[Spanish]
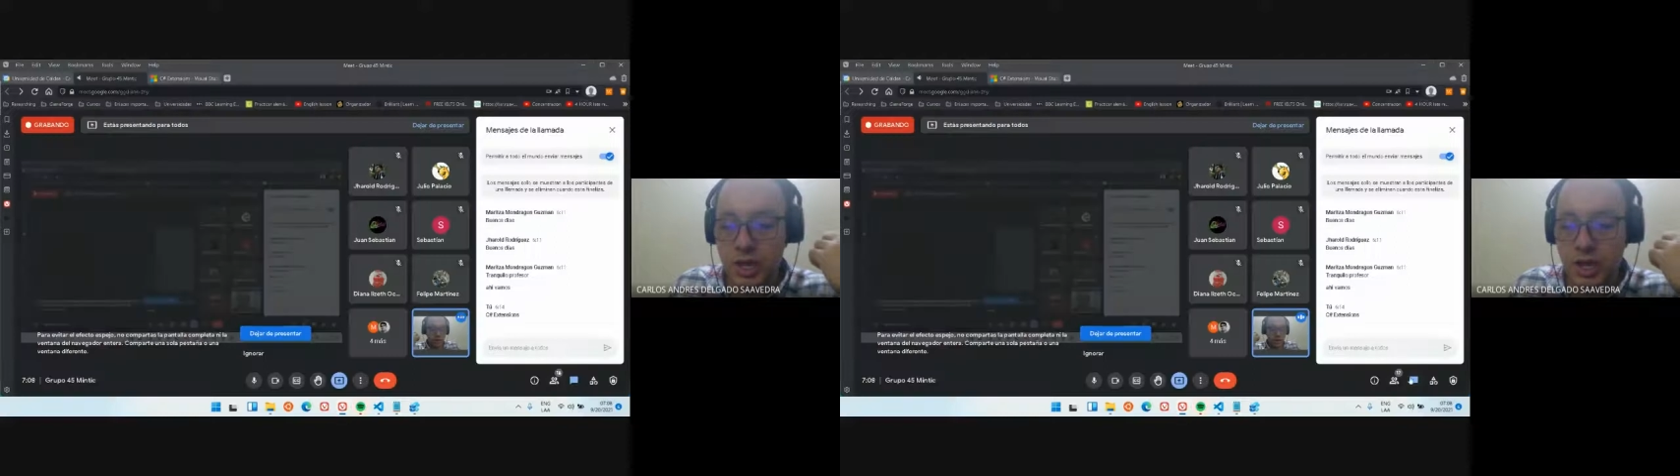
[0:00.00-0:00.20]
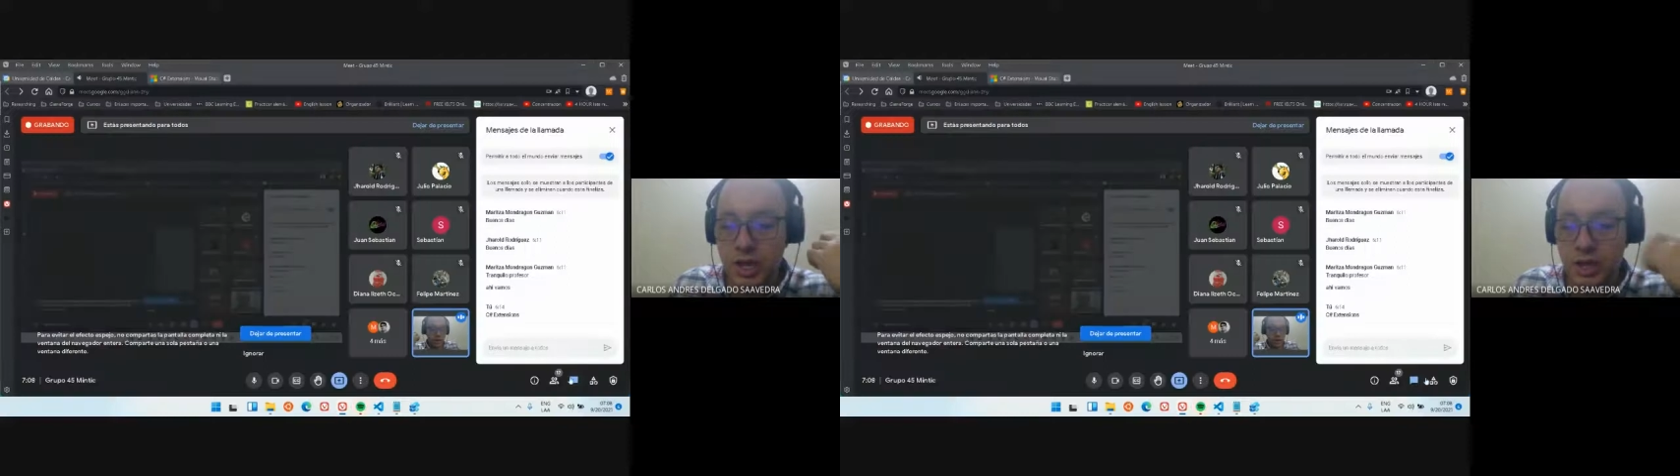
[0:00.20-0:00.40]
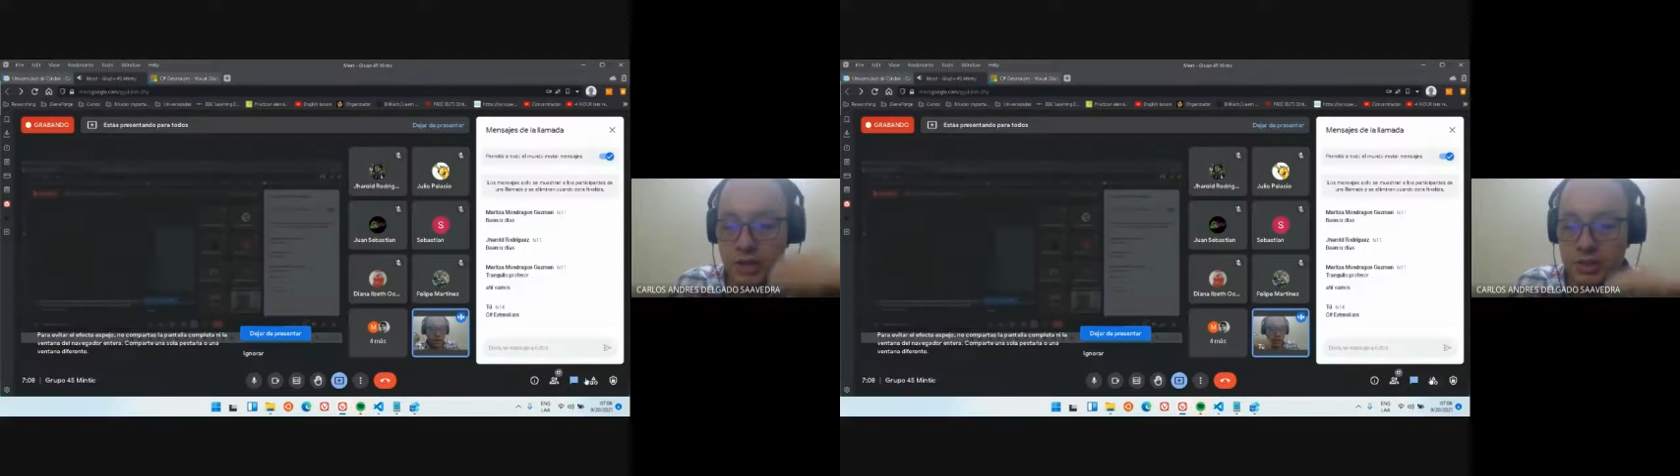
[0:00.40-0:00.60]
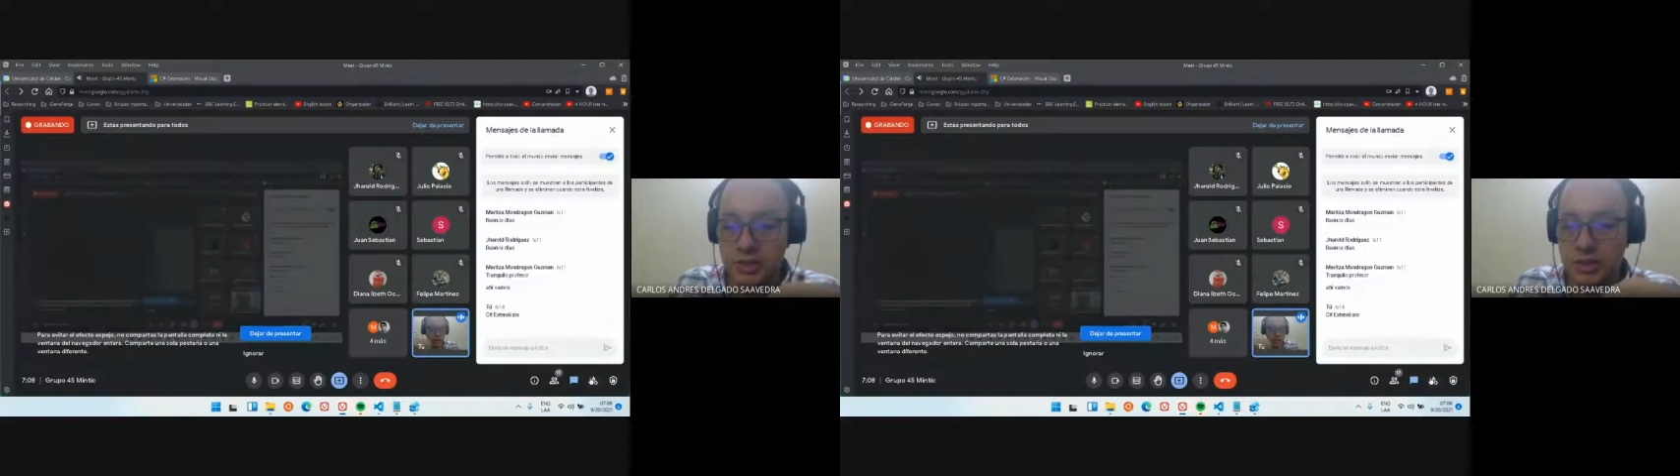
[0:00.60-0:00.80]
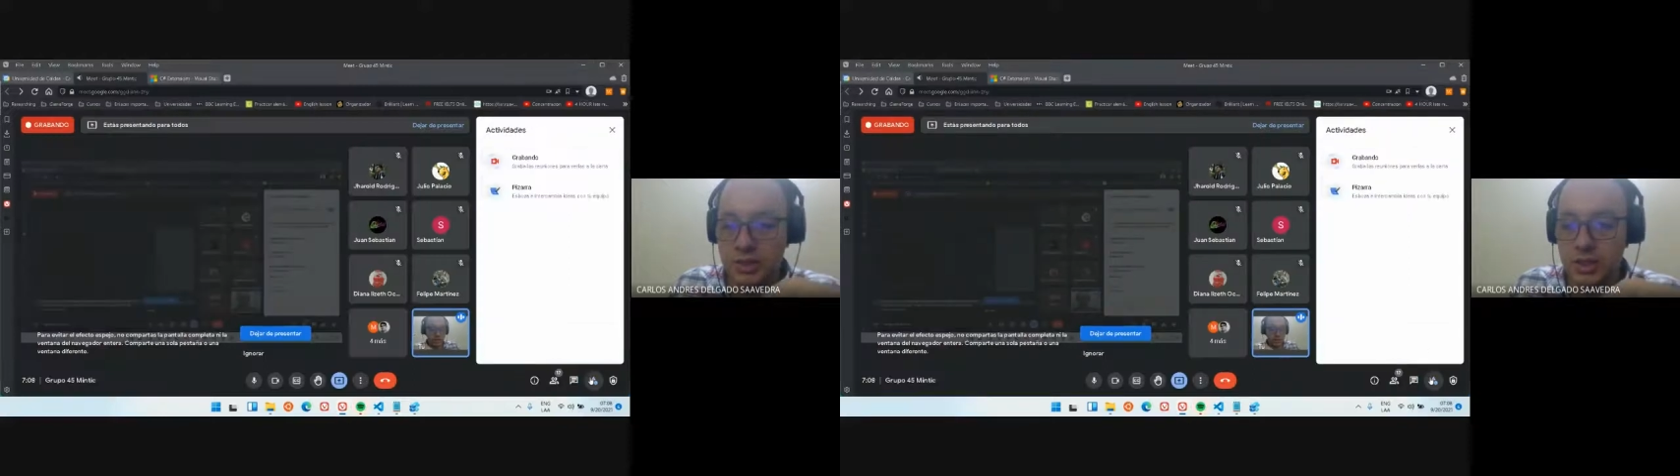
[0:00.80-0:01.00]
a
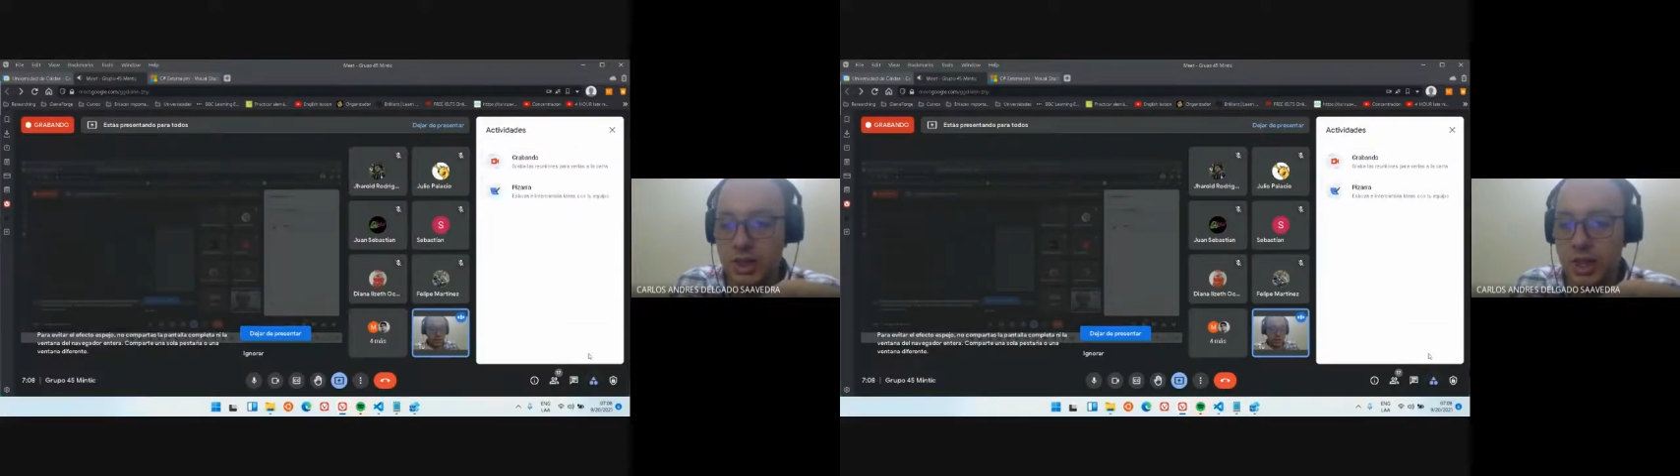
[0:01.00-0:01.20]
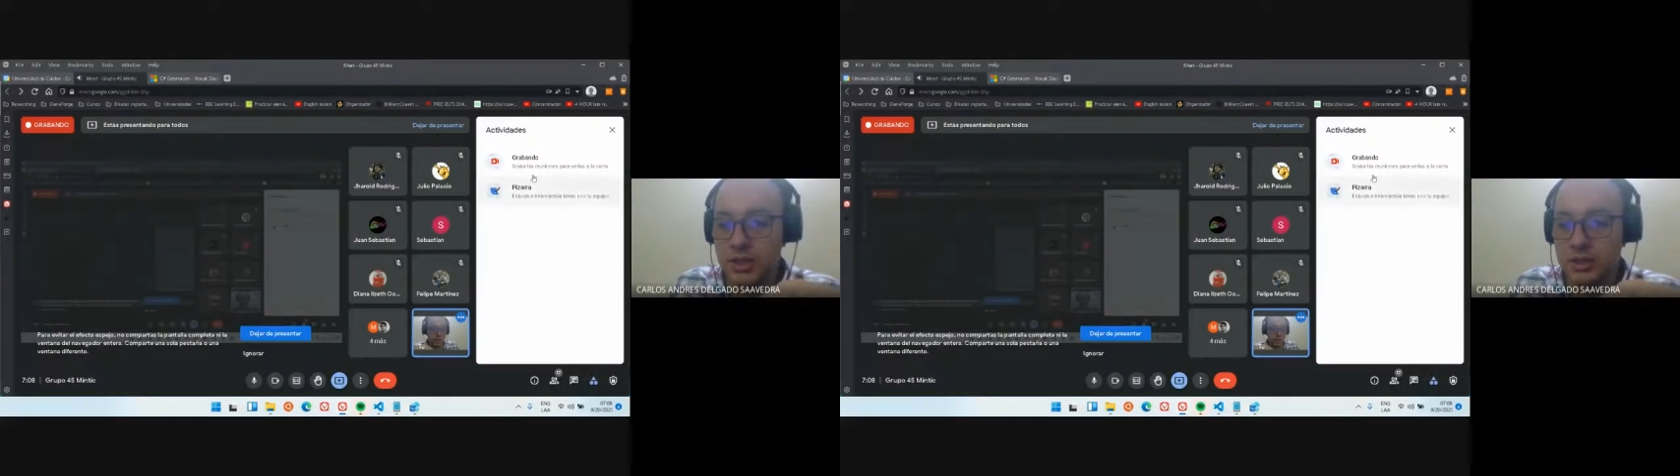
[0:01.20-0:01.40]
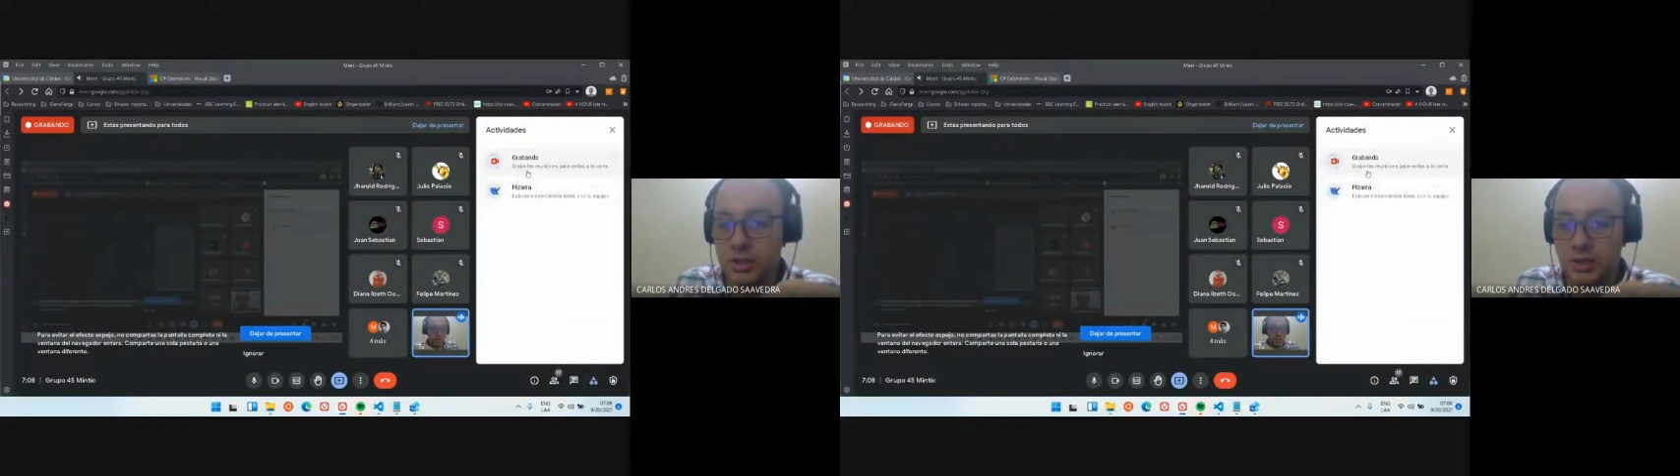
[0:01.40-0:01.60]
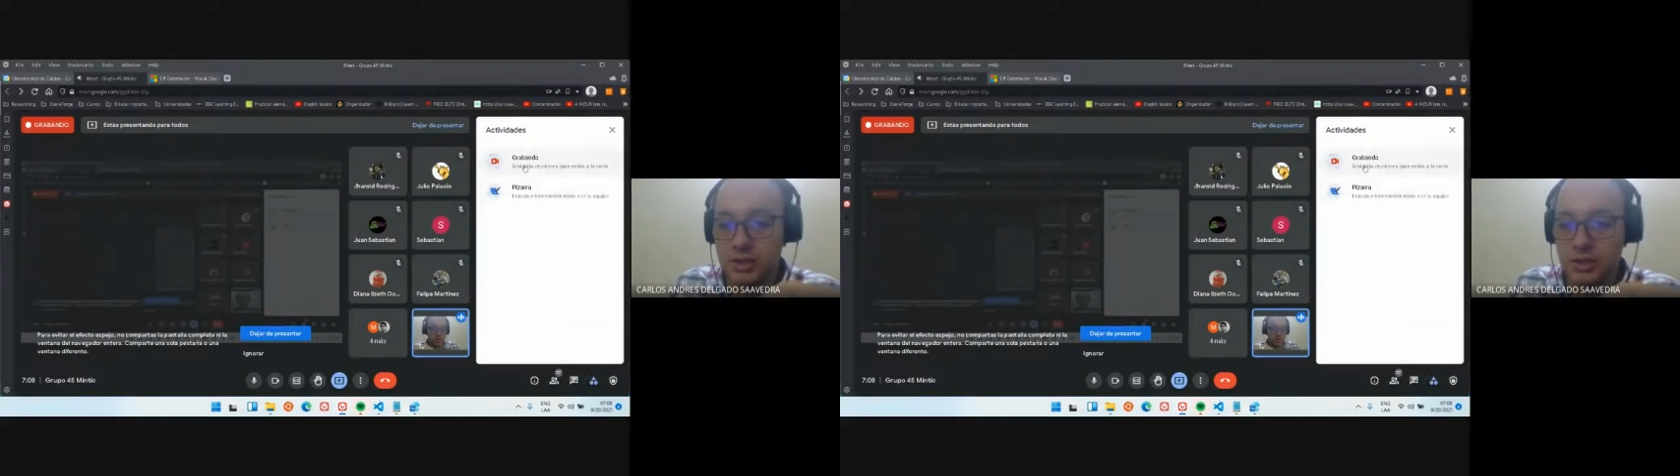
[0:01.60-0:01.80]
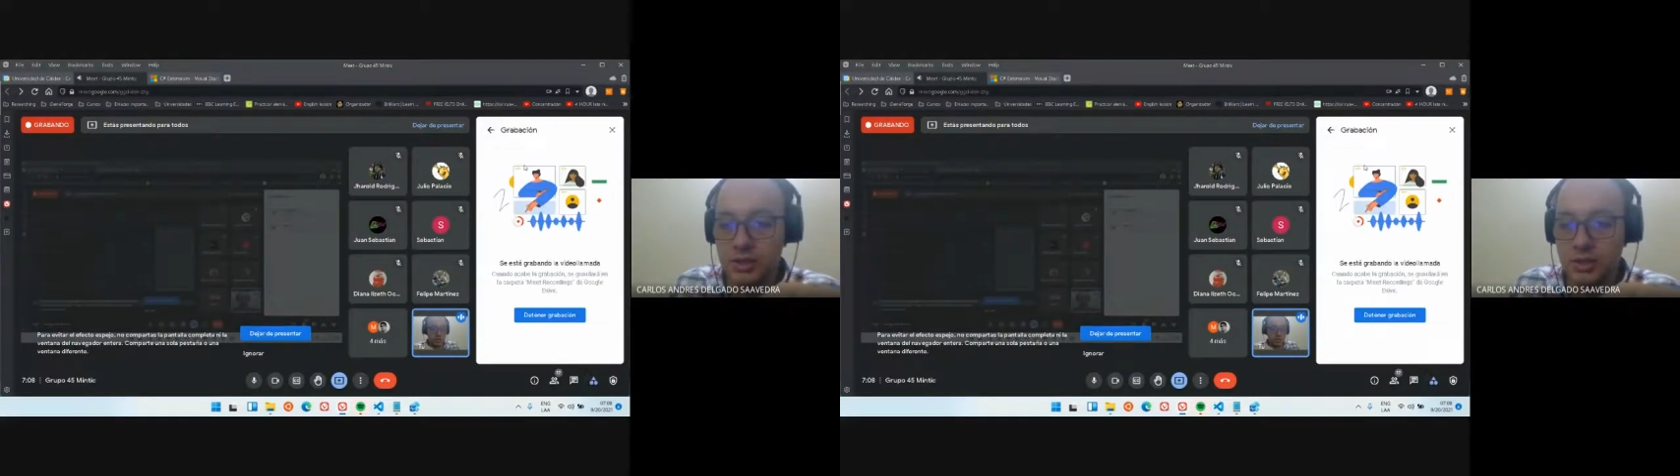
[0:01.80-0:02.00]
las, a las y 20.